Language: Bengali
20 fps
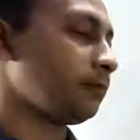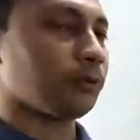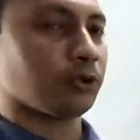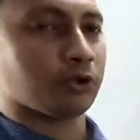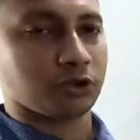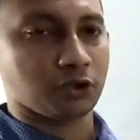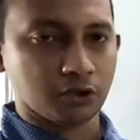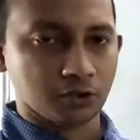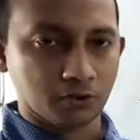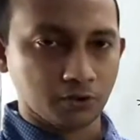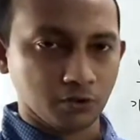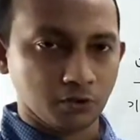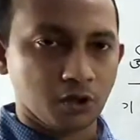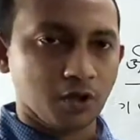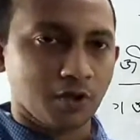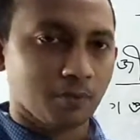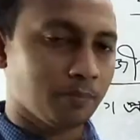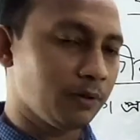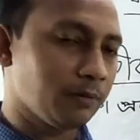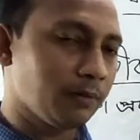রিপোর্ট সংগ্রহ
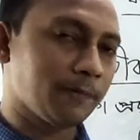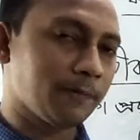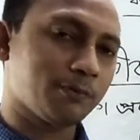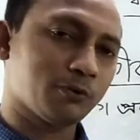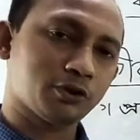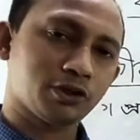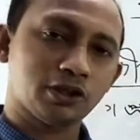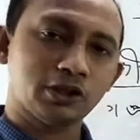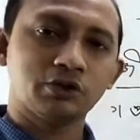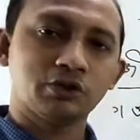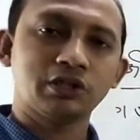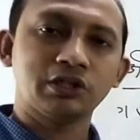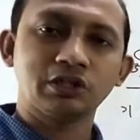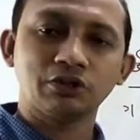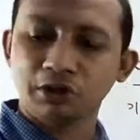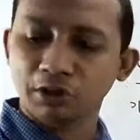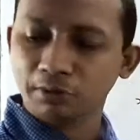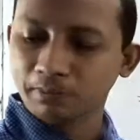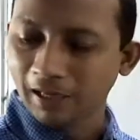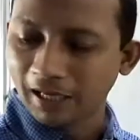বিমা প্রতিনিধি
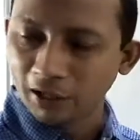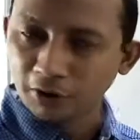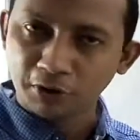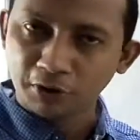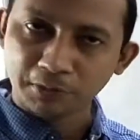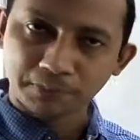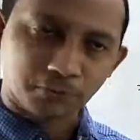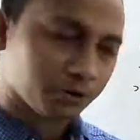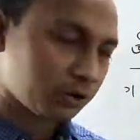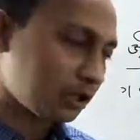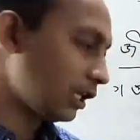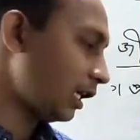যদি ভালো রিপোর্ট